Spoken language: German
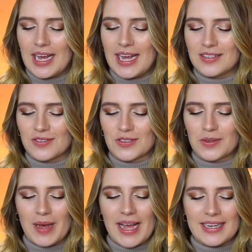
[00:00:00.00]
Also
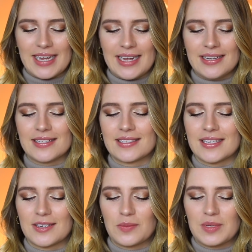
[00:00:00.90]
zum einen handelt es
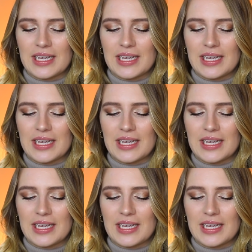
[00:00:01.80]
sich um die